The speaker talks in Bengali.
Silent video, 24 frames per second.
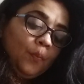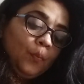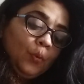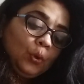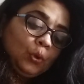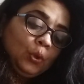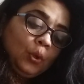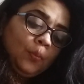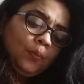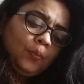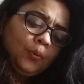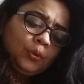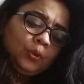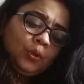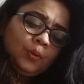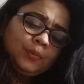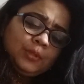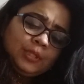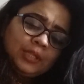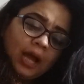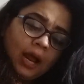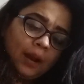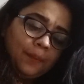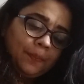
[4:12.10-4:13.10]
প্রথম প্রথম
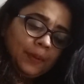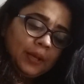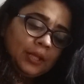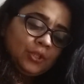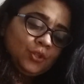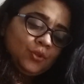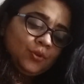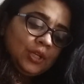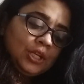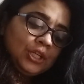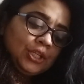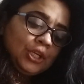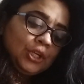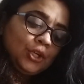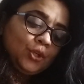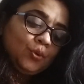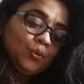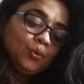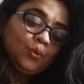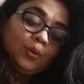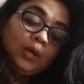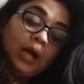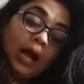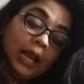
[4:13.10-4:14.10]
চার পাঁচজন এসে
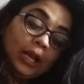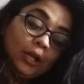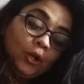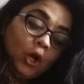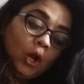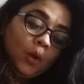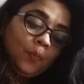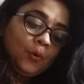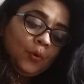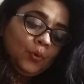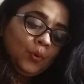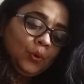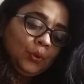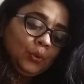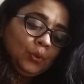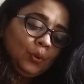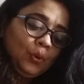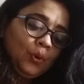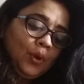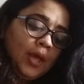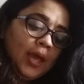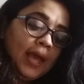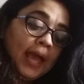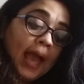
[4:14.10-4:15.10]
শুধু গাল গল্প
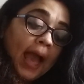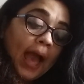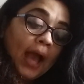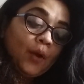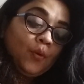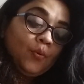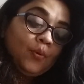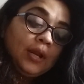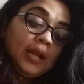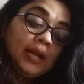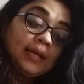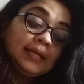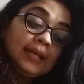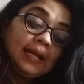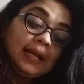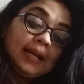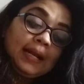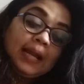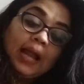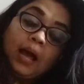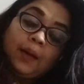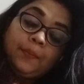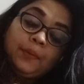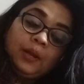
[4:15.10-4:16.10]
করত এখন একটা
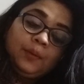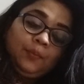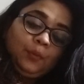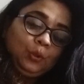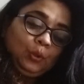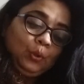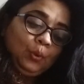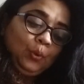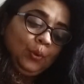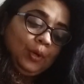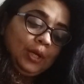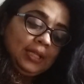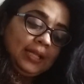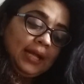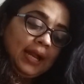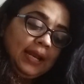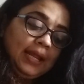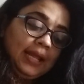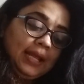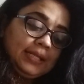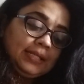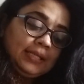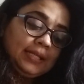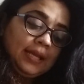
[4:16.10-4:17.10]
ক্লাবের মতো হয়ে
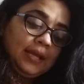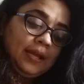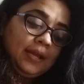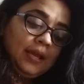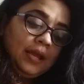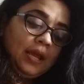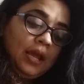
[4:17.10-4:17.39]
দাঁড়িয়েছে